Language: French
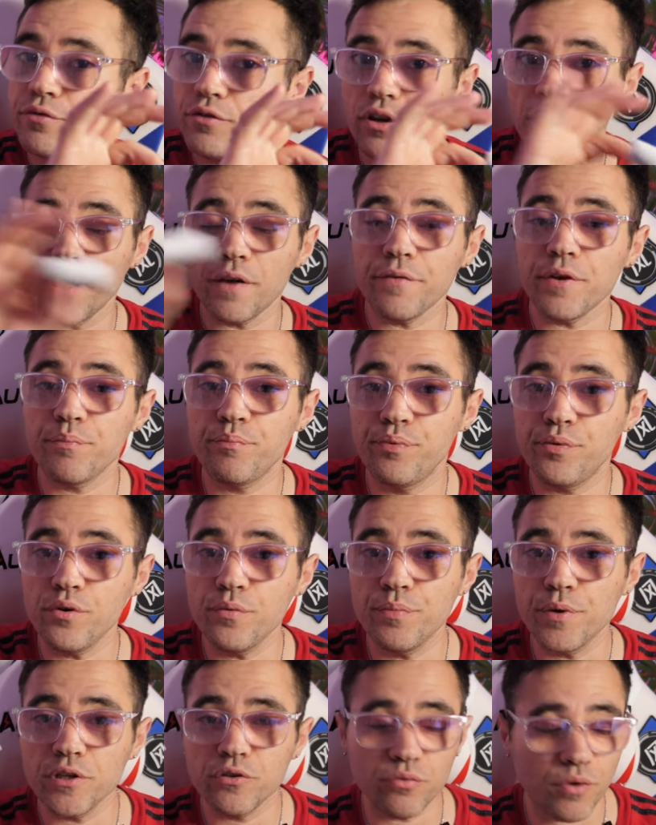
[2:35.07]
Vous n'en avez
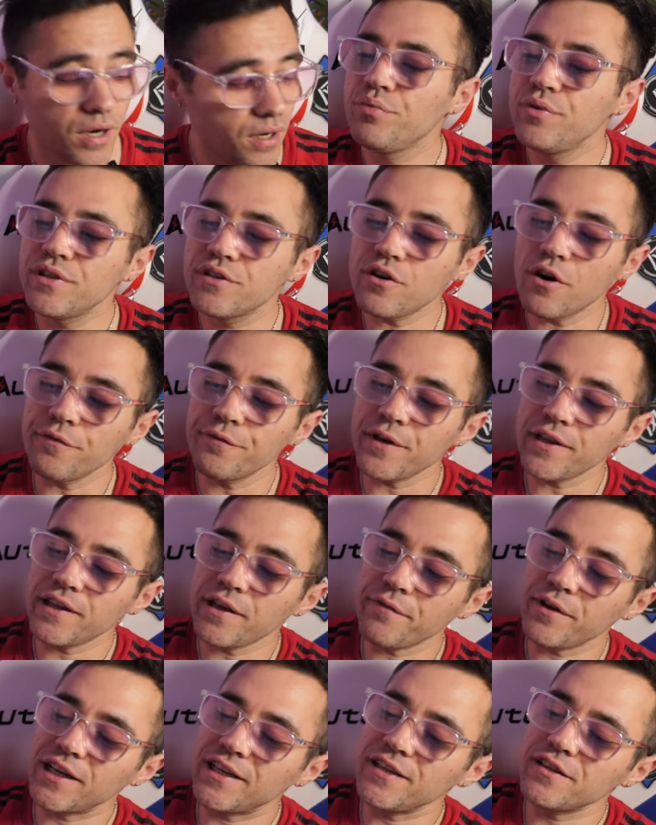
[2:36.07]
plus besoin puisqu'en fait
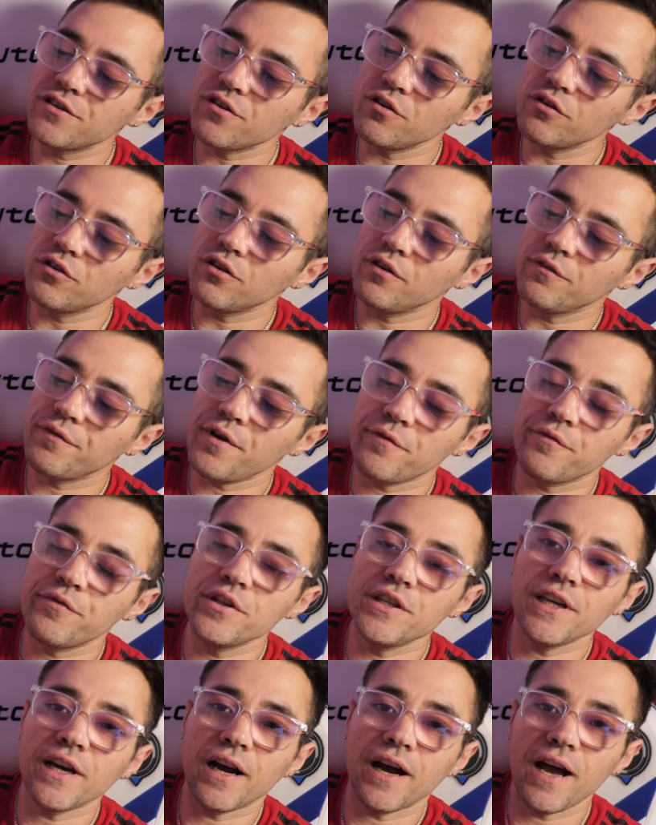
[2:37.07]
avec les sangles va
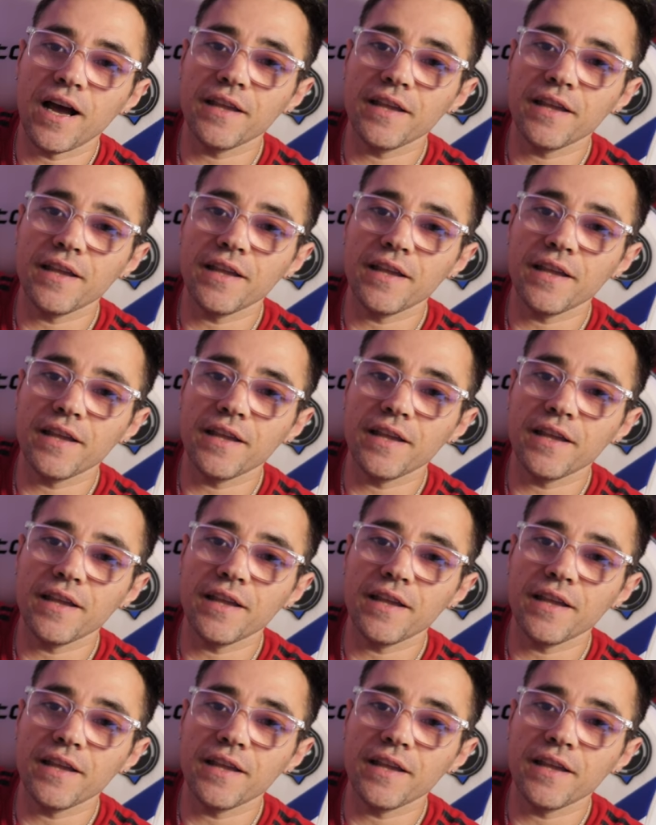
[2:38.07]
venir